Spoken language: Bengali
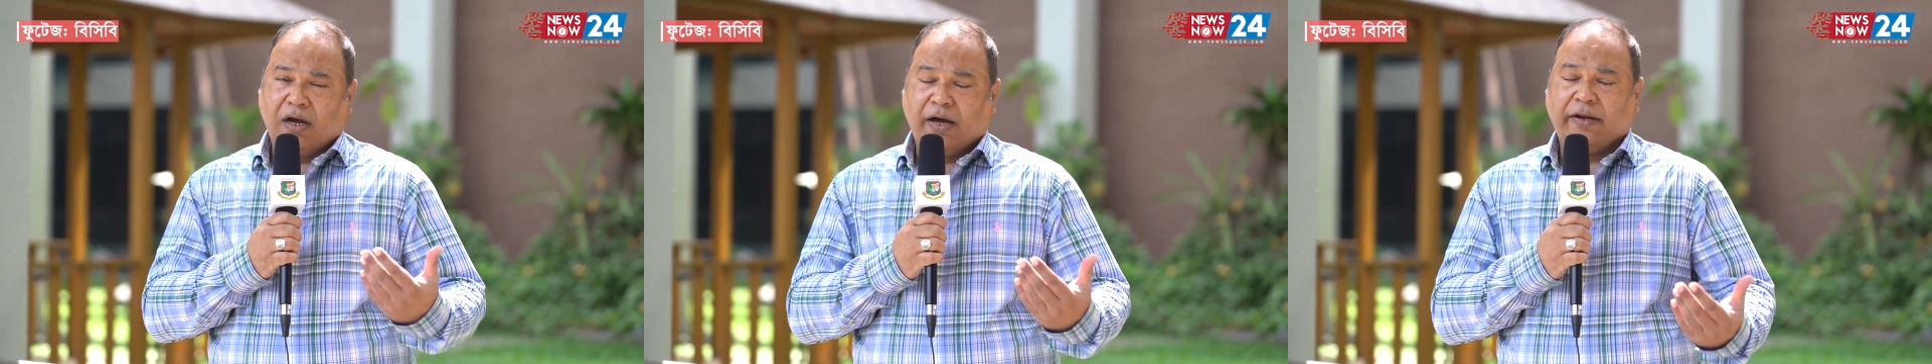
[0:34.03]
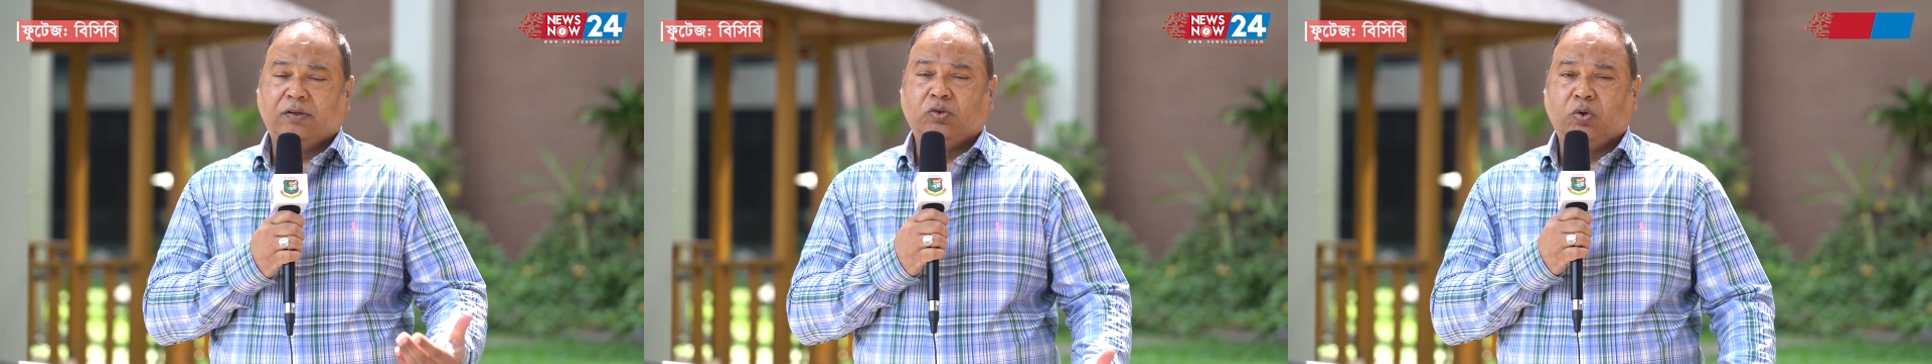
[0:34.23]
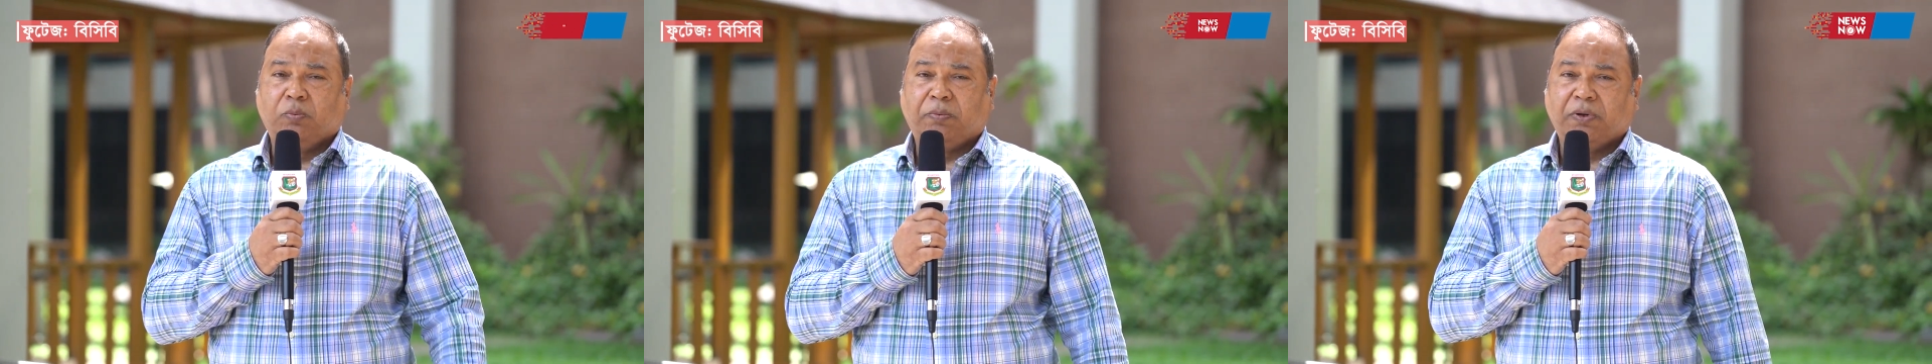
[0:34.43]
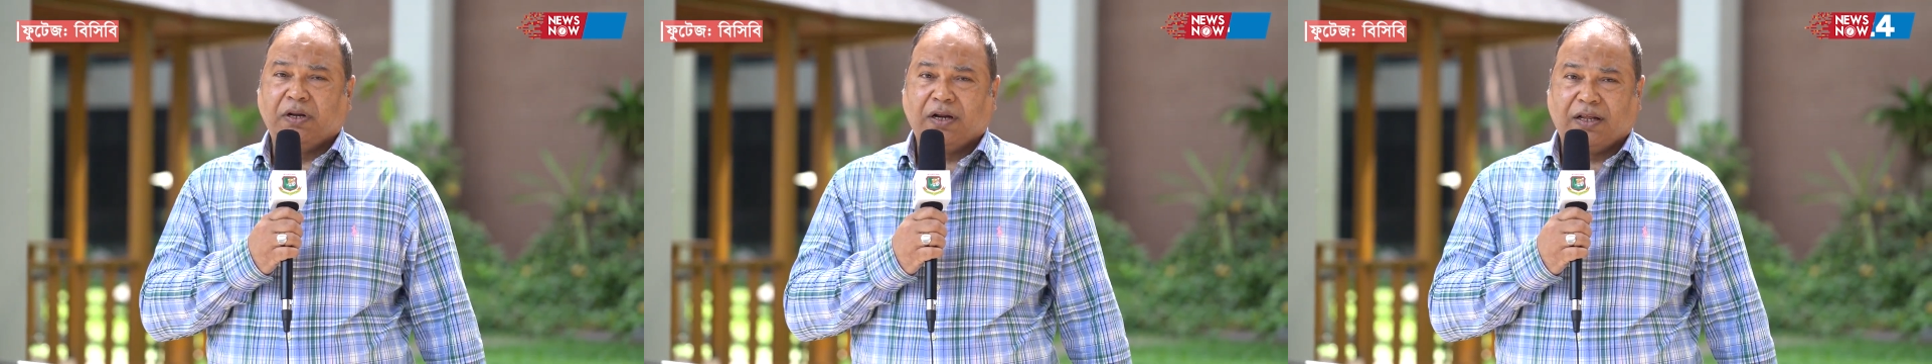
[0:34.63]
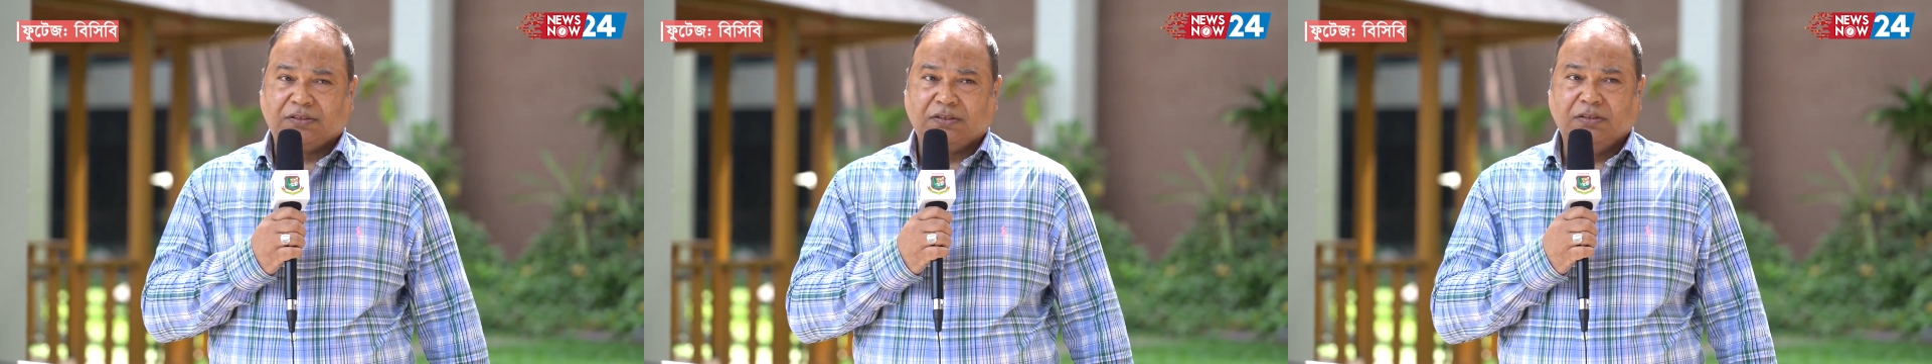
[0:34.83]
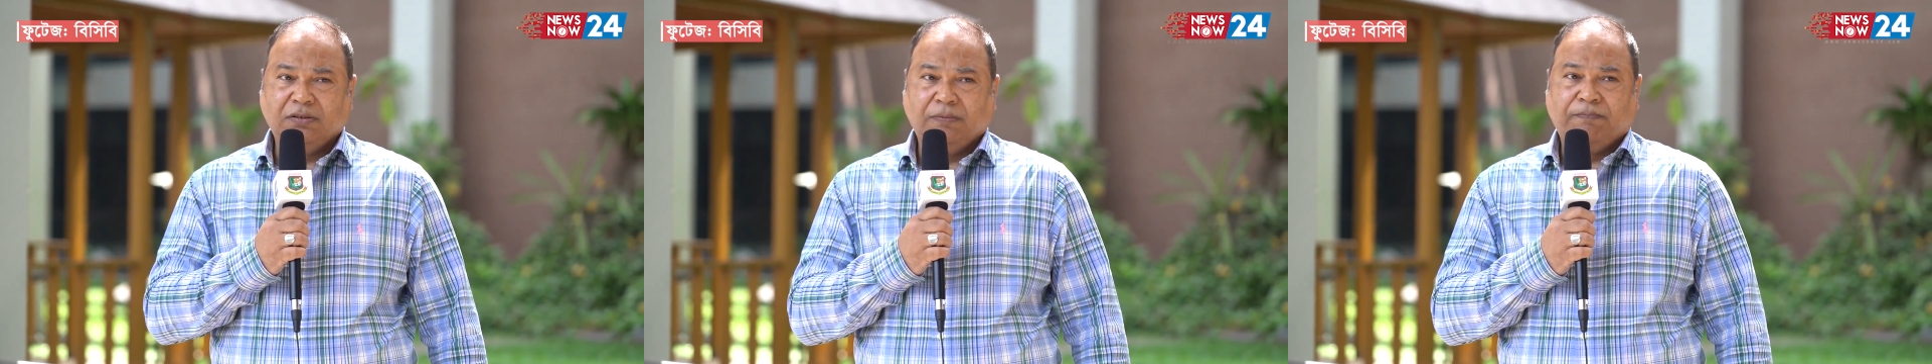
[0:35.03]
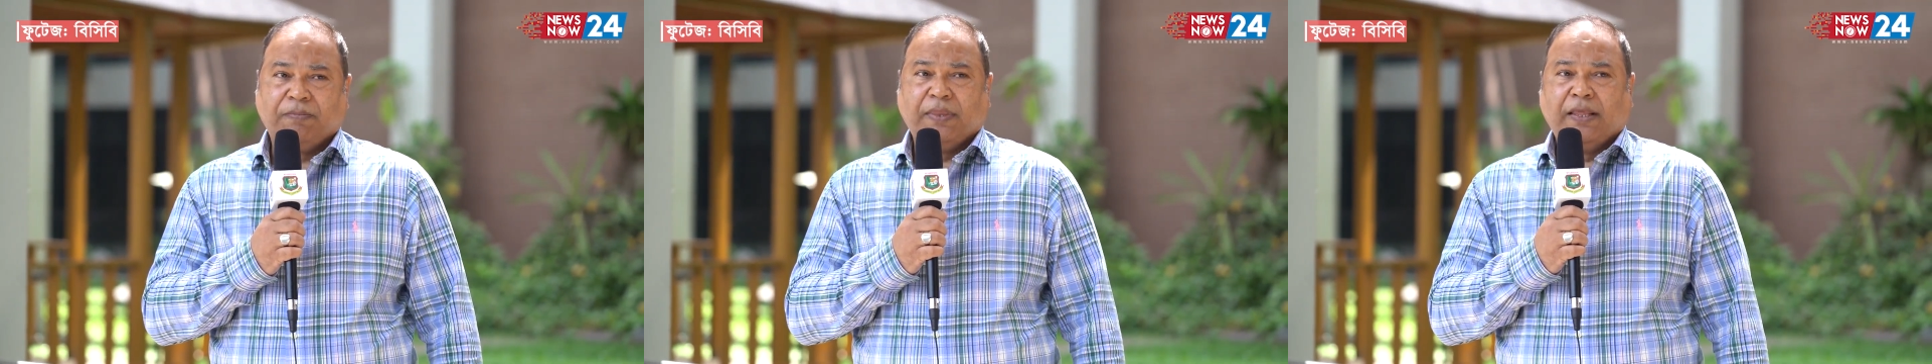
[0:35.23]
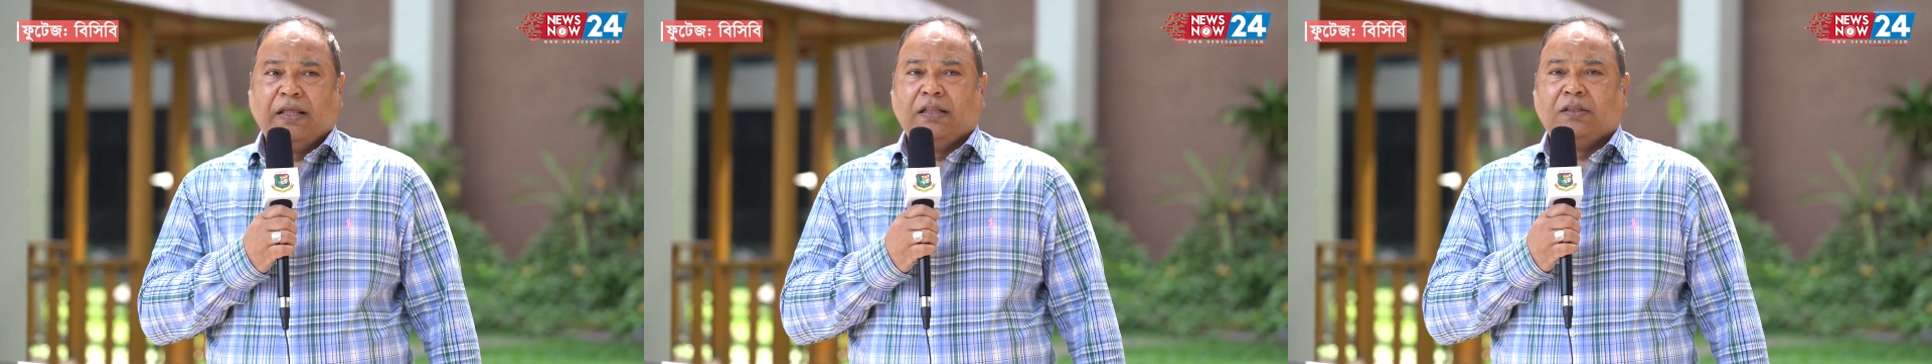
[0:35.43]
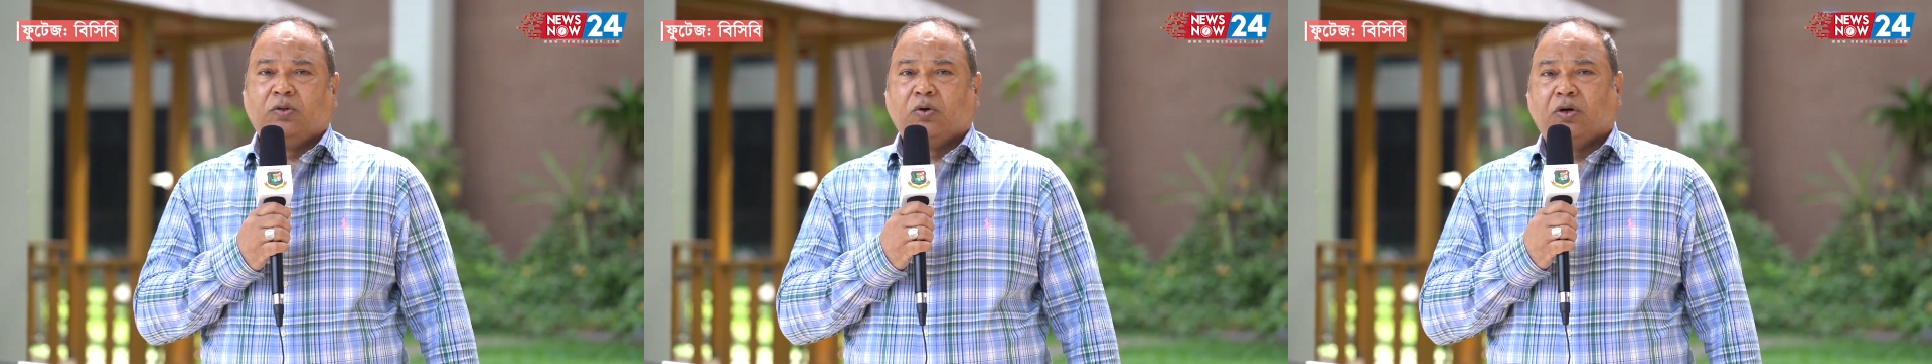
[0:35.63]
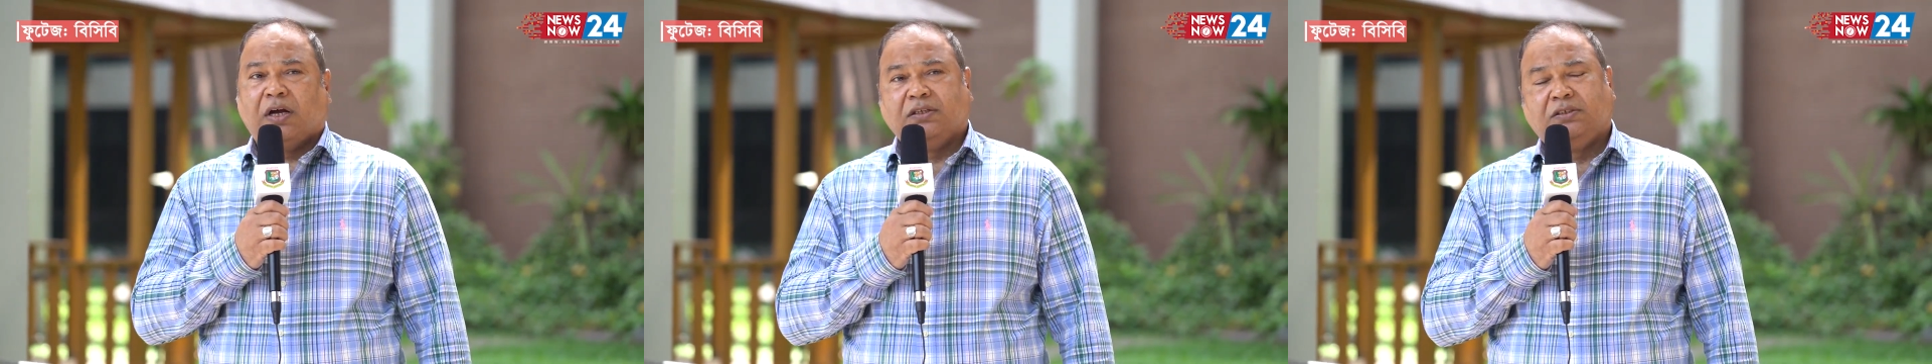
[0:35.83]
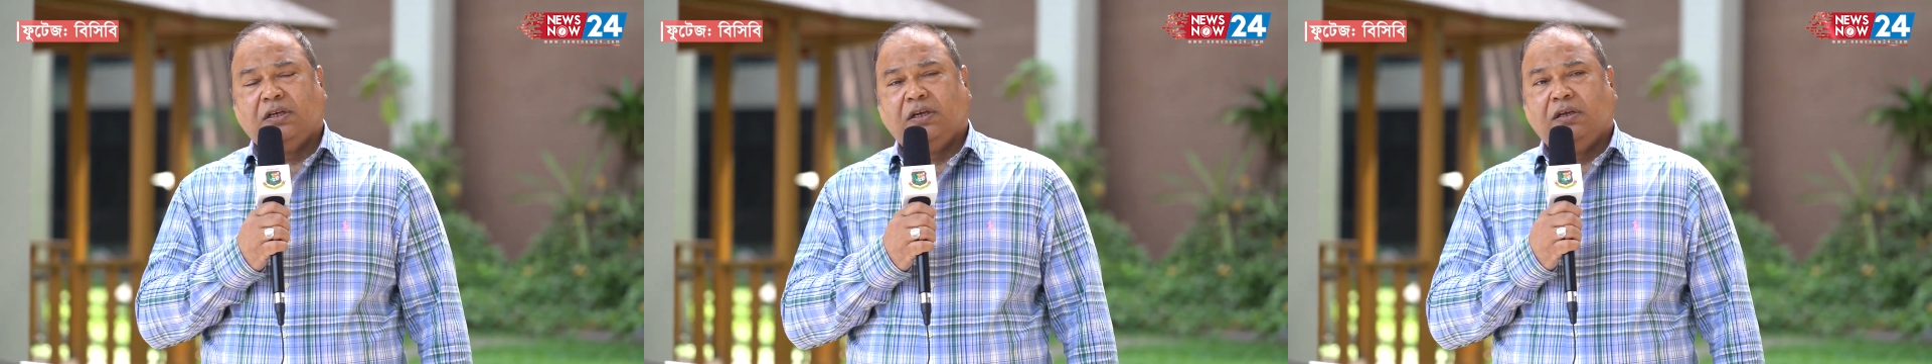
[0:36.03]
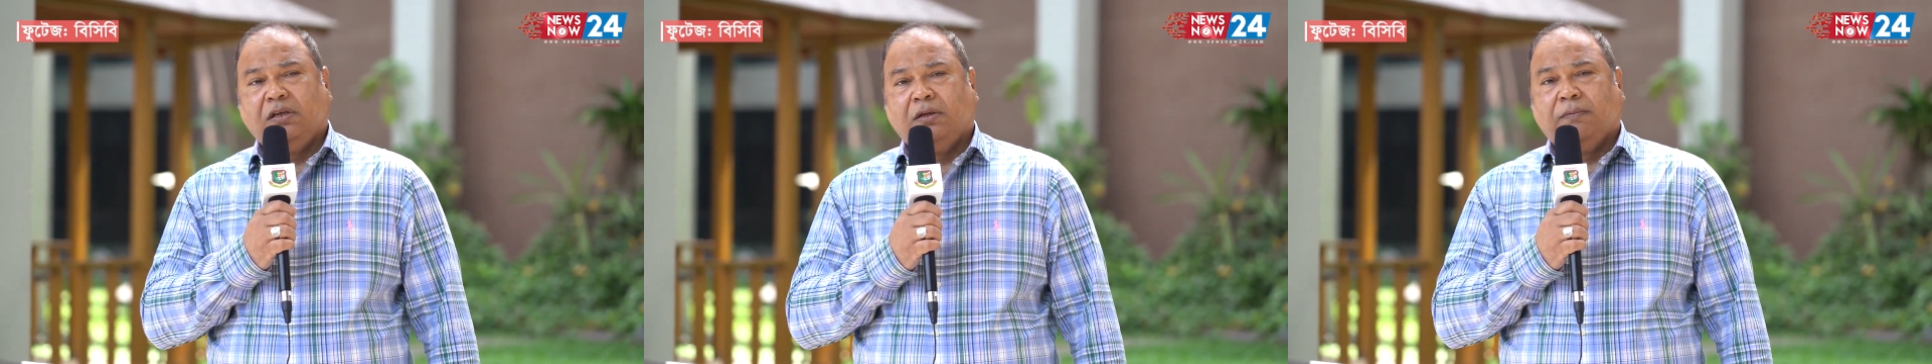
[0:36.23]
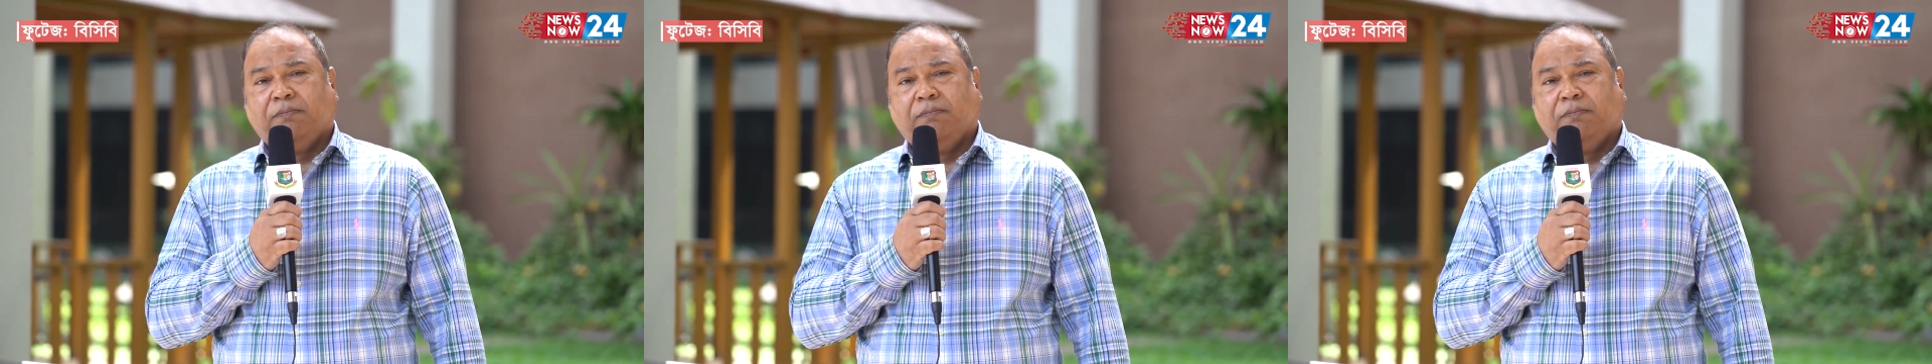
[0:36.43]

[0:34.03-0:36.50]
আরেকজন ওপেনার আছেন তো কাজেই